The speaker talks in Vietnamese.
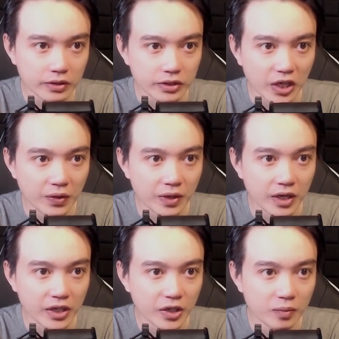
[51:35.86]
Sao hả
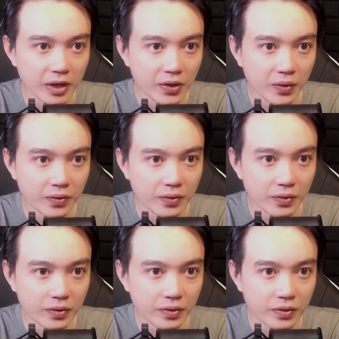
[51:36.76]
Kiều Mã Đồ,
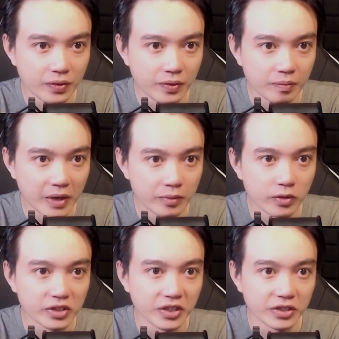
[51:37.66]
mày muốn
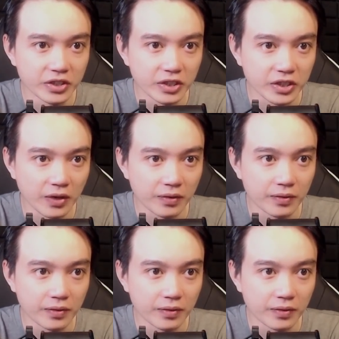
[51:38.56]
thử sức sao?